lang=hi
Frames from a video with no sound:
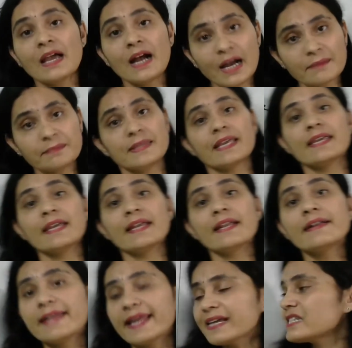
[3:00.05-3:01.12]
अब देखिए
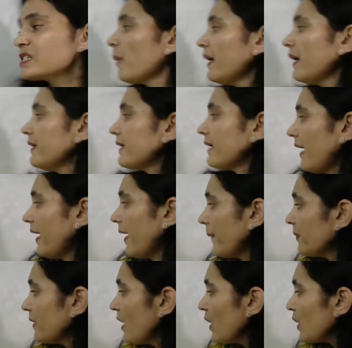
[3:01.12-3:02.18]
नेक्स्ट पॉइंट क्या है
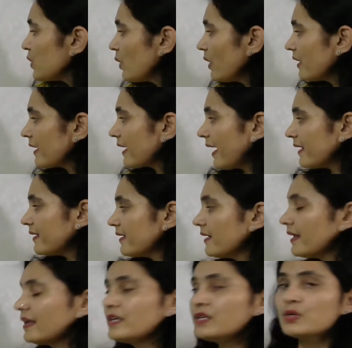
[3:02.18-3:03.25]
योर कैरियर
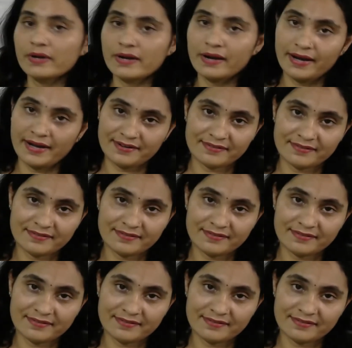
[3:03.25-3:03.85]
इन योर हैंड